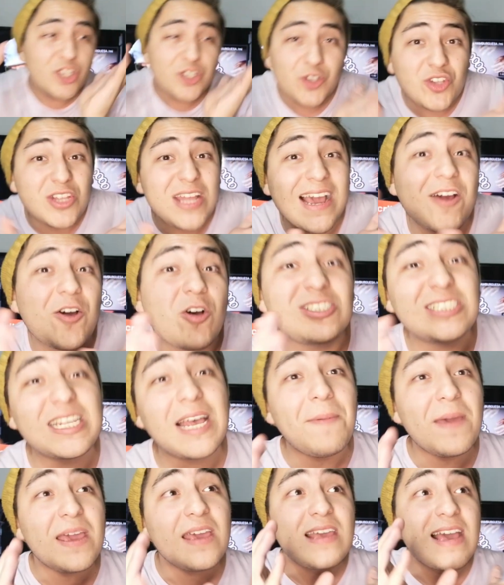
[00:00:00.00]
Son una
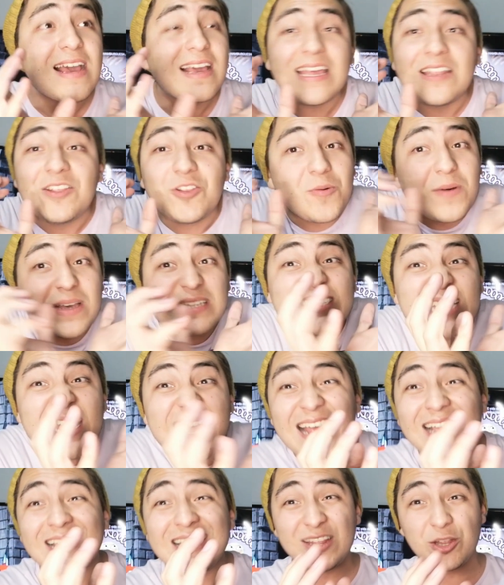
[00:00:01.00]
cosa bella que no va a
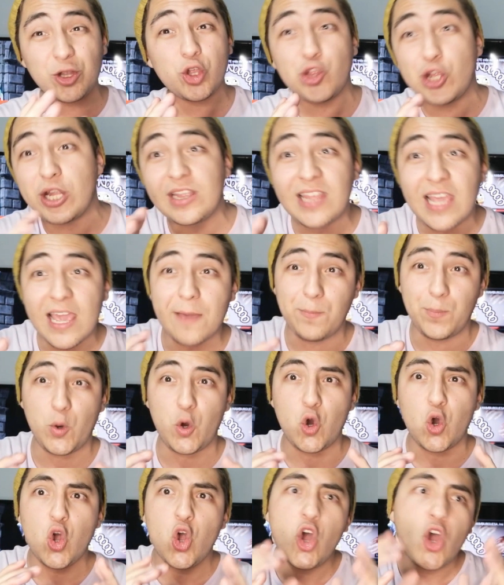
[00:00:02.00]
estar aquí todo el
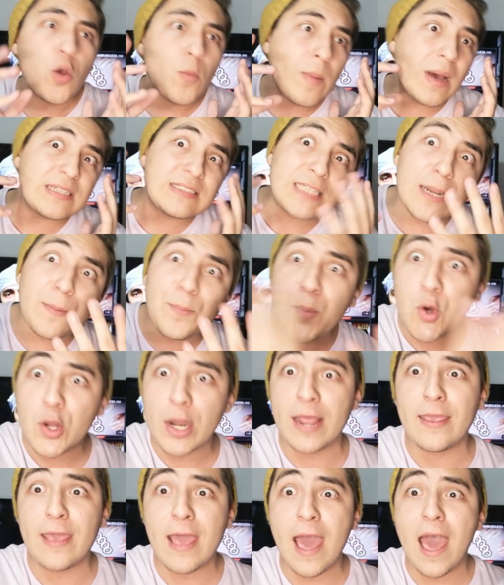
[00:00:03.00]
tiempo. Va a estar
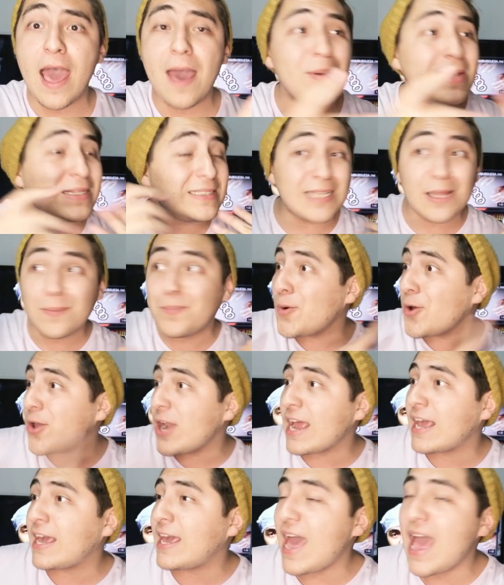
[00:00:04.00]
por allá, va a estar
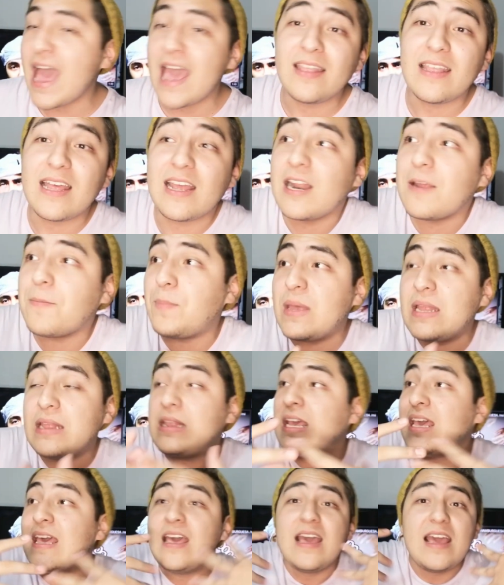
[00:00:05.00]
por acá y de
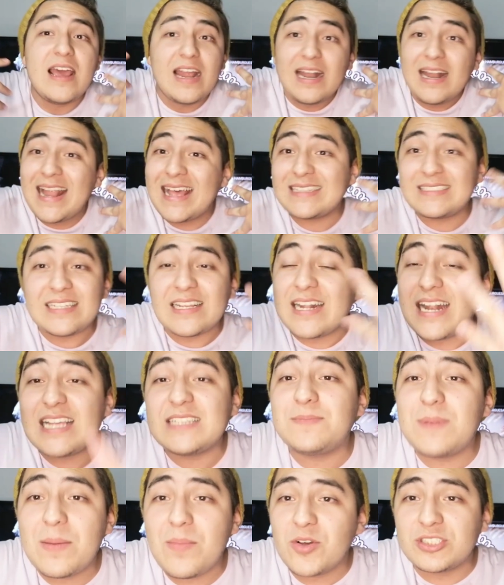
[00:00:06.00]
repente las,
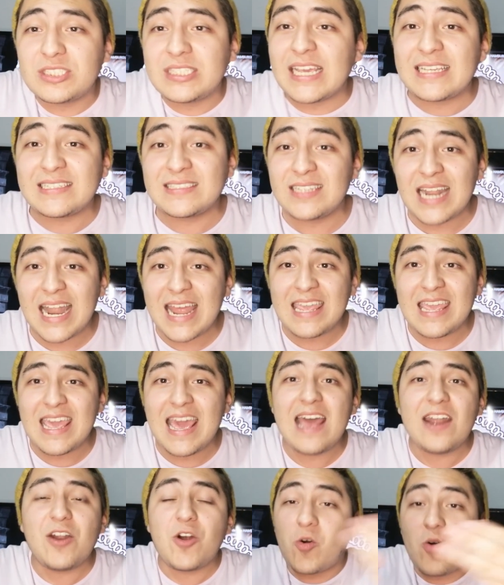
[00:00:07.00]
las vamos a
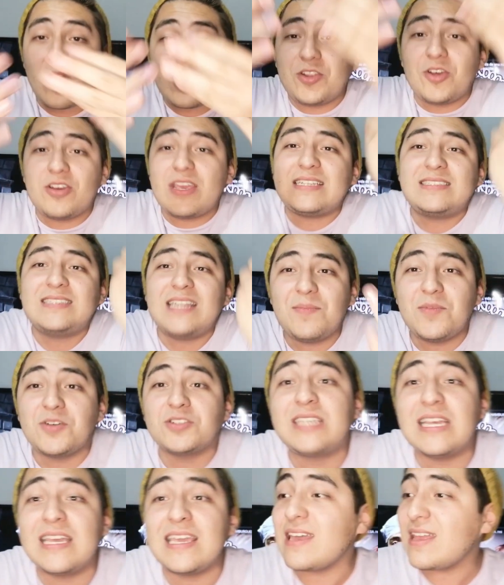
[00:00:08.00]
extrañar o cuando ya
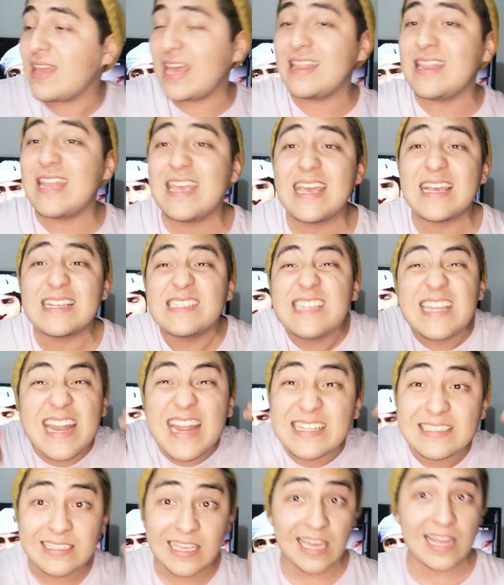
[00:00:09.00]
estamos en ellas ni
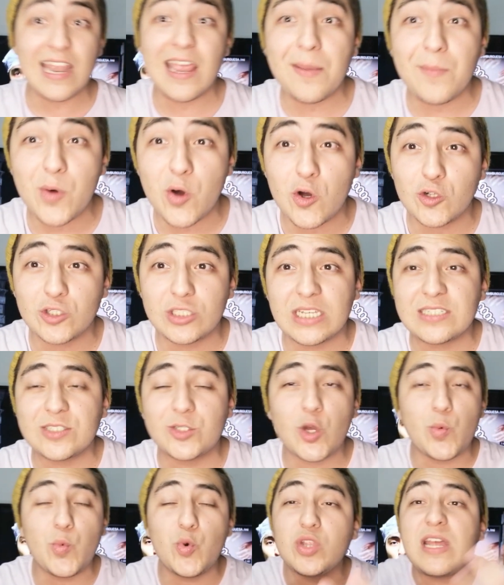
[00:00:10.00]
las queremos. Es
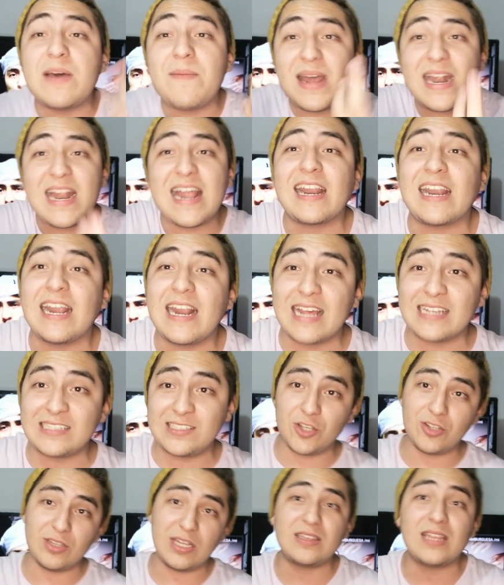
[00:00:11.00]
como una mala
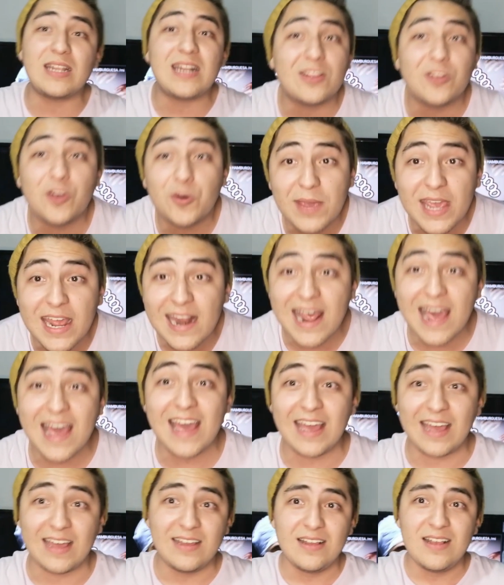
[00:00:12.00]
relación de
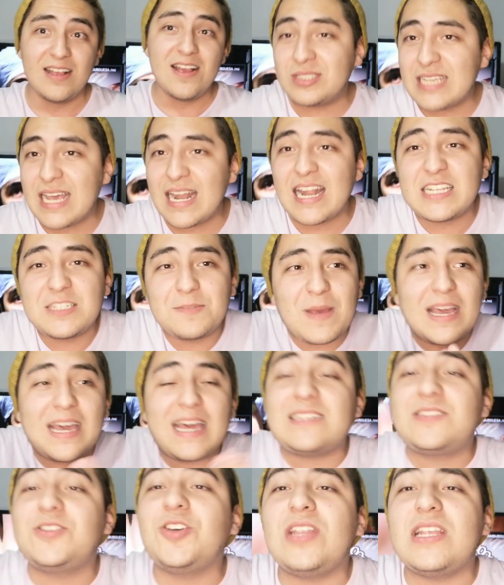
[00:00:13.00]
telenovela. O sea, las
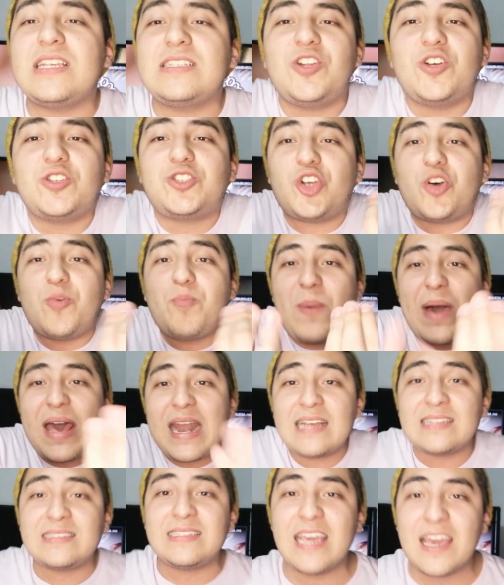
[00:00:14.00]
vacaciones no son
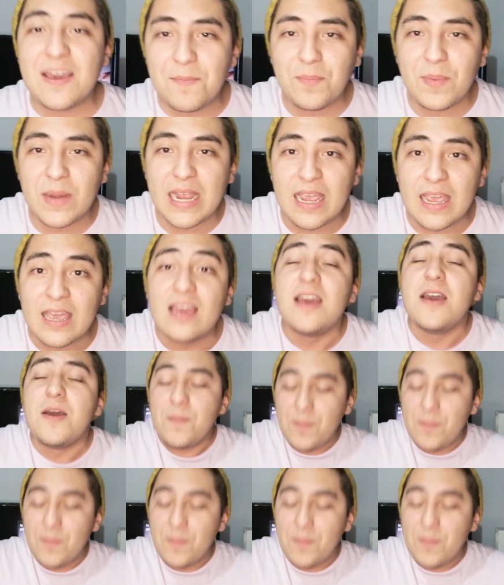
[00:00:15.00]
para siempre,